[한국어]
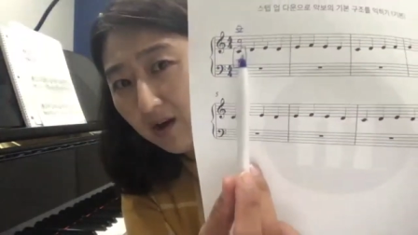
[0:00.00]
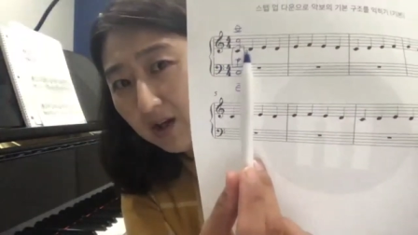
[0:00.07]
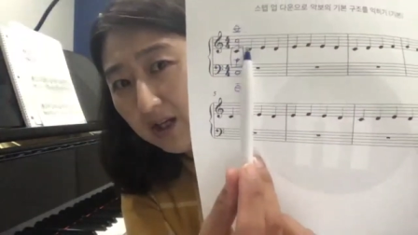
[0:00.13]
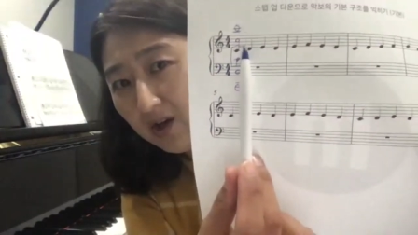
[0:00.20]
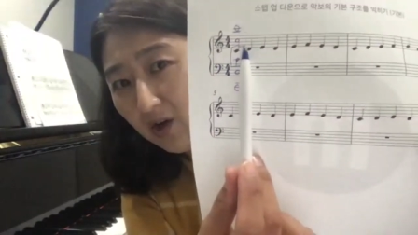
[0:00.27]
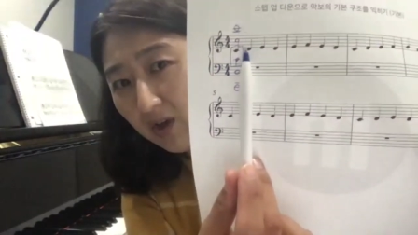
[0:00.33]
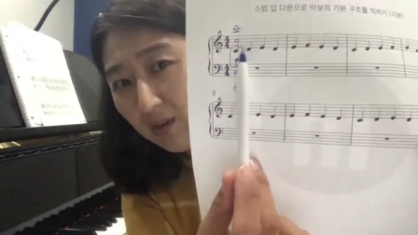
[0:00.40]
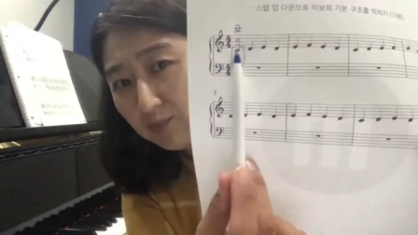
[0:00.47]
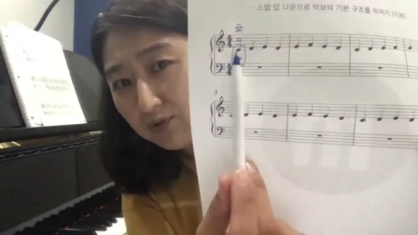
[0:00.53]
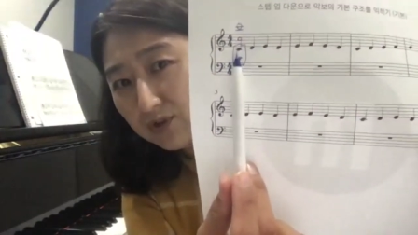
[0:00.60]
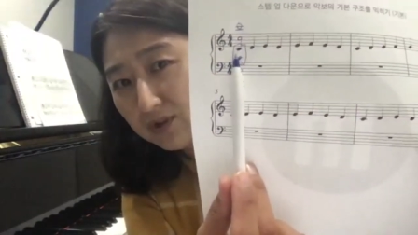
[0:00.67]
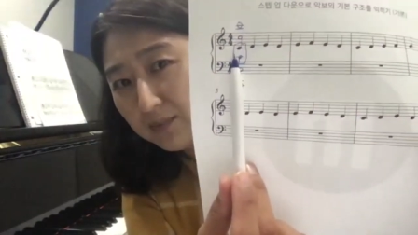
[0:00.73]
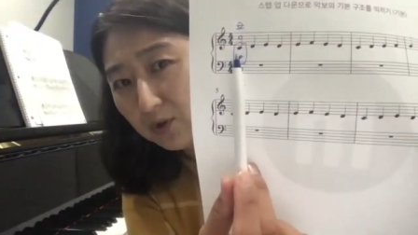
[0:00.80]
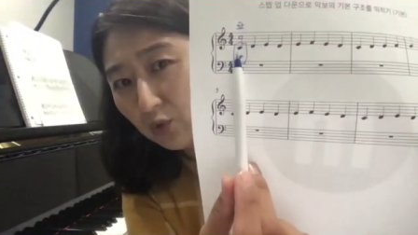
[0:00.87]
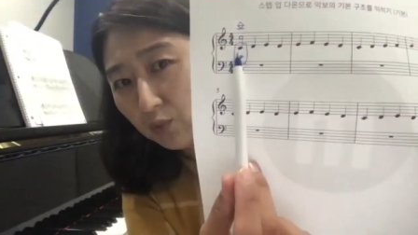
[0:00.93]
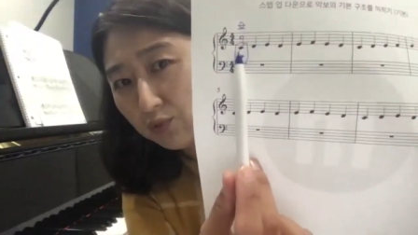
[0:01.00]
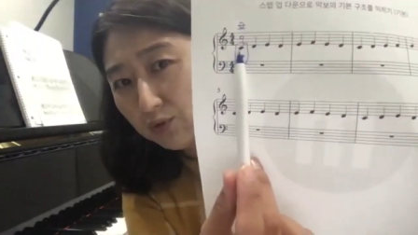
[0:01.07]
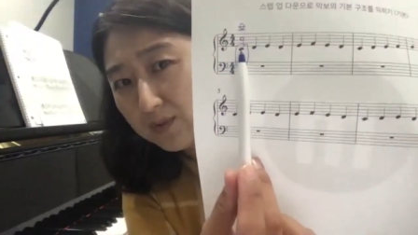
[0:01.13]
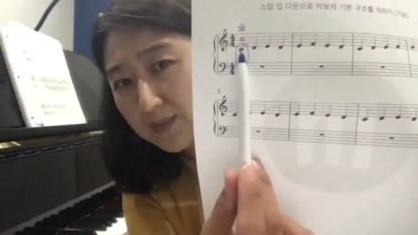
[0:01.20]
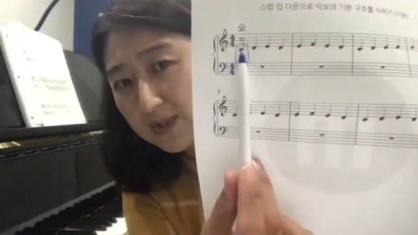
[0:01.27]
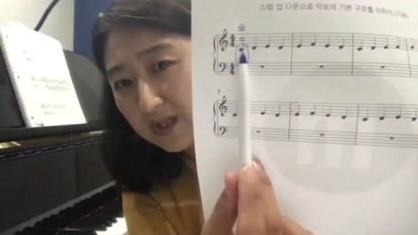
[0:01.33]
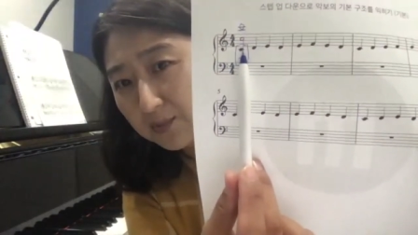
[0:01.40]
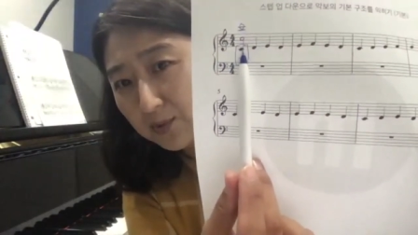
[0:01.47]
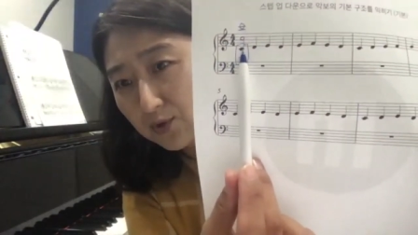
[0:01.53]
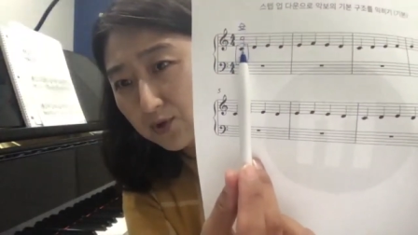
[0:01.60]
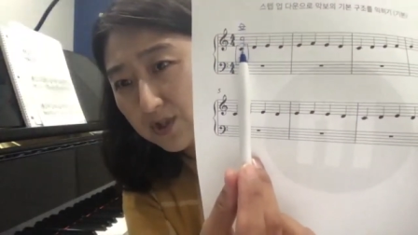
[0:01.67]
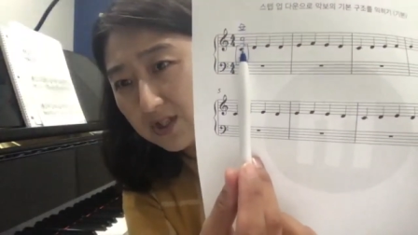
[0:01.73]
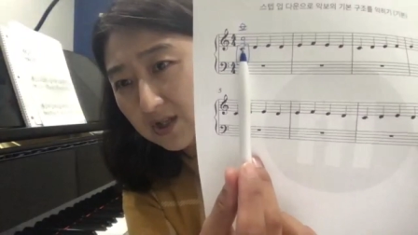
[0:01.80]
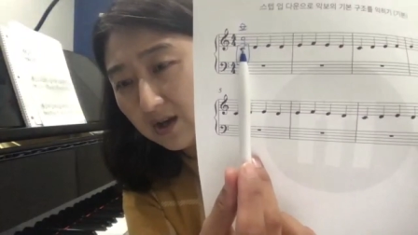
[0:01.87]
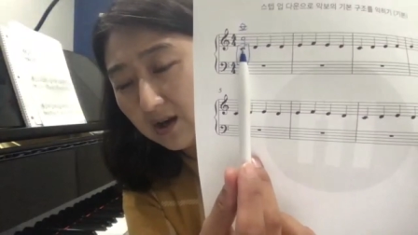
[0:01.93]
이렇게 붙으면 높은 음자리표로
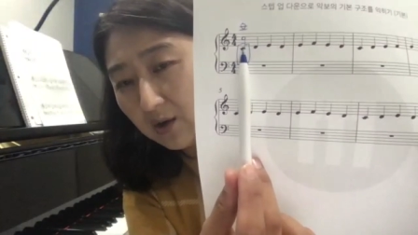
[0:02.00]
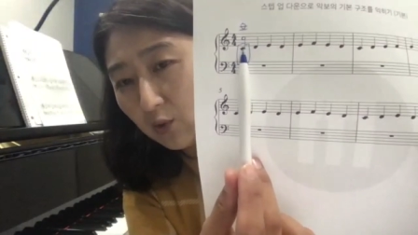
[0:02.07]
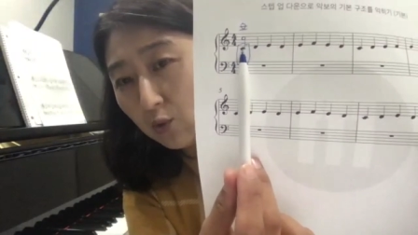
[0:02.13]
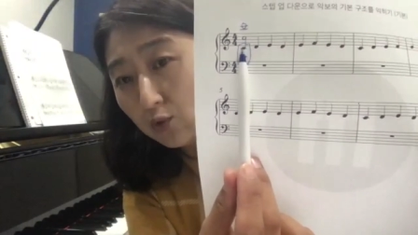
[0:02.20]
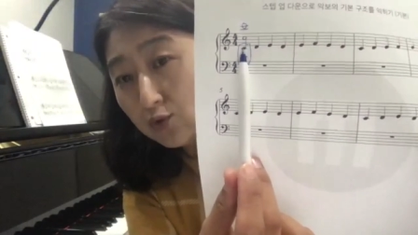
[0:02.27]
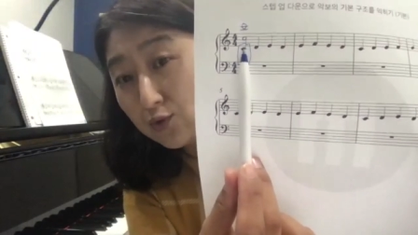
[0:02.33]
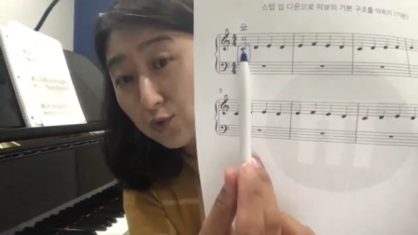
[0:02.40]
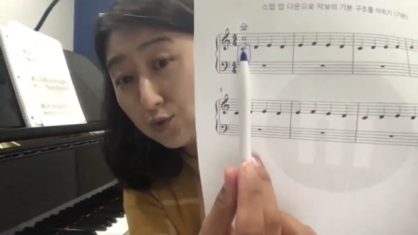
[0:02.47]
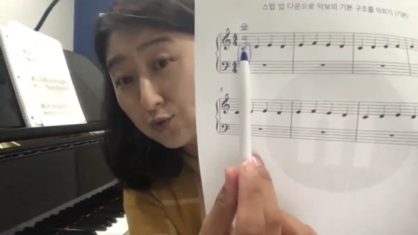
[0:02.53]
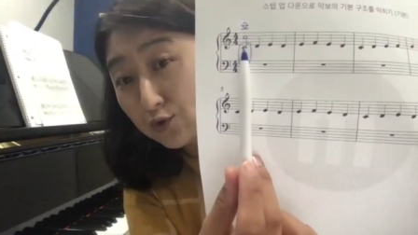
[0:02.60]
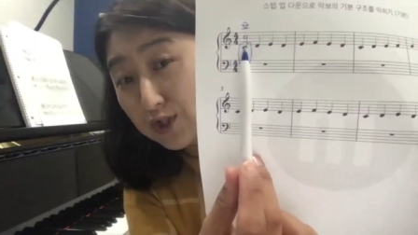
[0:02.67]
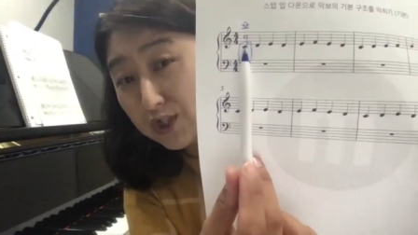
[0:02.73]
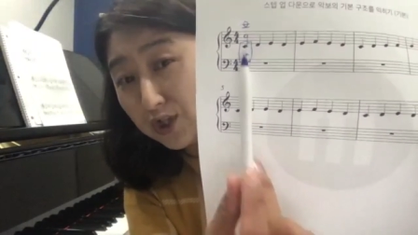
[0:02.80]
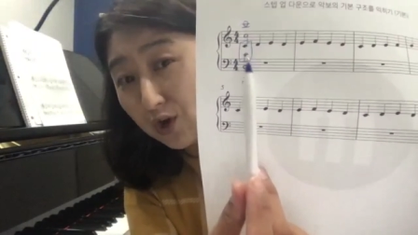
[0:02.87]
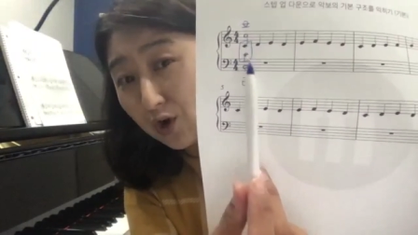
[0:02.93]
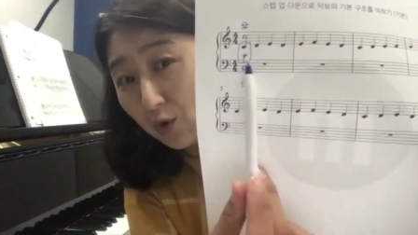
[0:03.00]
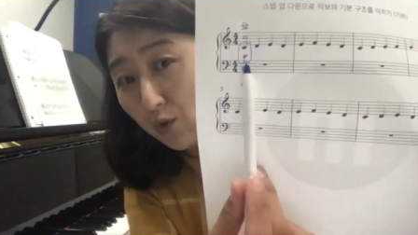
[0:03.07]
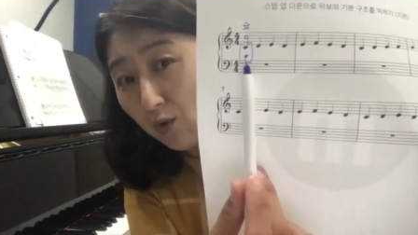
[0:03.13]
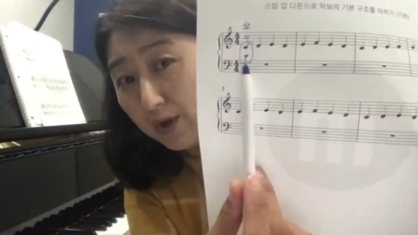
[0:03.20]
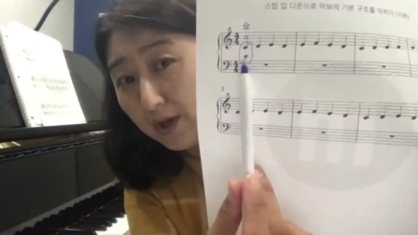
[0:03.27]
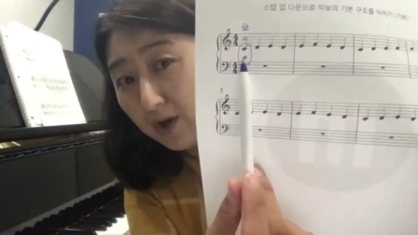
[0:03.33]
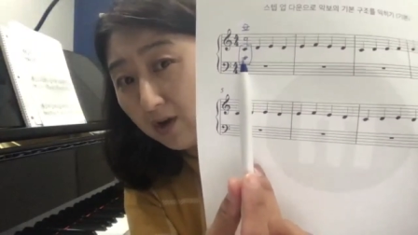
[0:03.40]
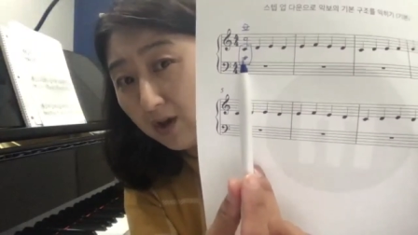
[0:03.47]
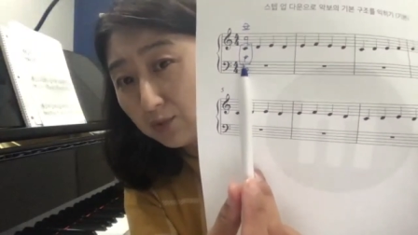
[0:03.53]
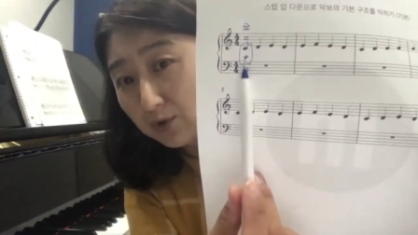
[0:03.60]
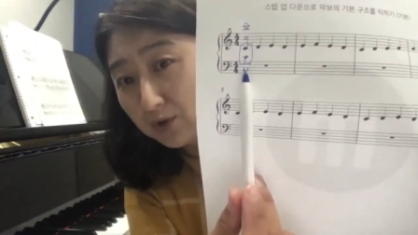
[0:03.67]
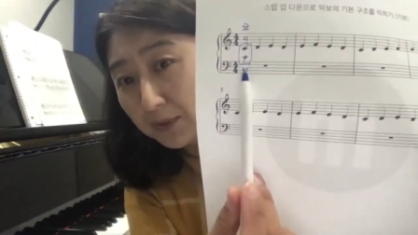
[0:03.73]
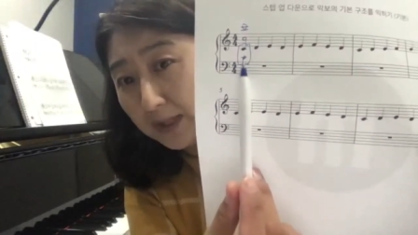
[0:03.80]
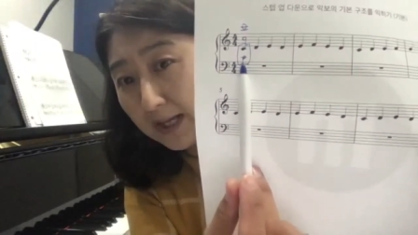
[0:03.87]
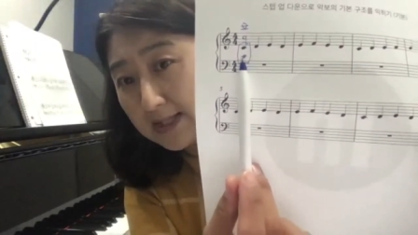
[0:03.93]
치, 어, 오른손으로 치는 거고 이렇게
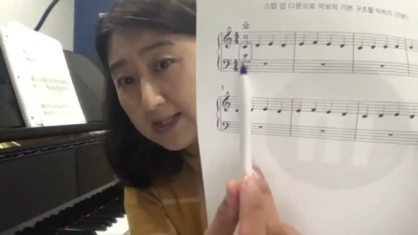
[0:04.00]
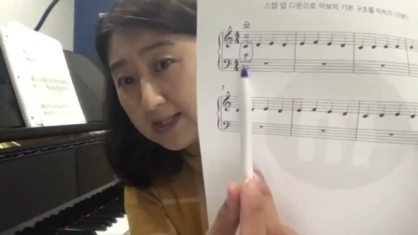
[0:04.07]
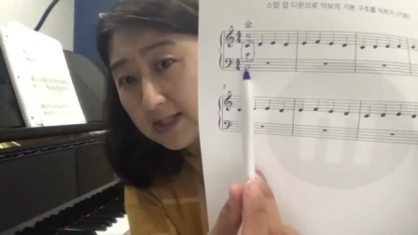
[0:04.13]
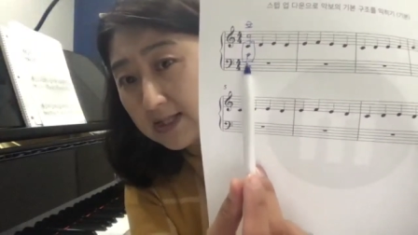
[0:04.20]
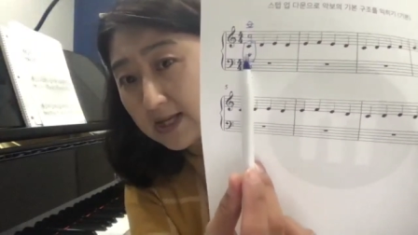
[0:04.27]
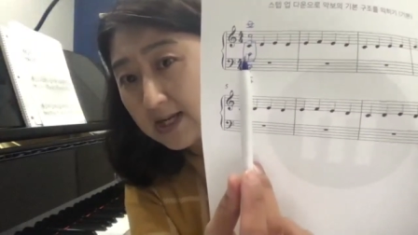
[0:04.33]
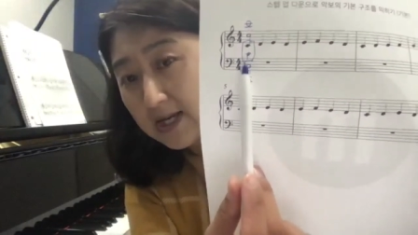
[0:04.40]
붙으면 낮은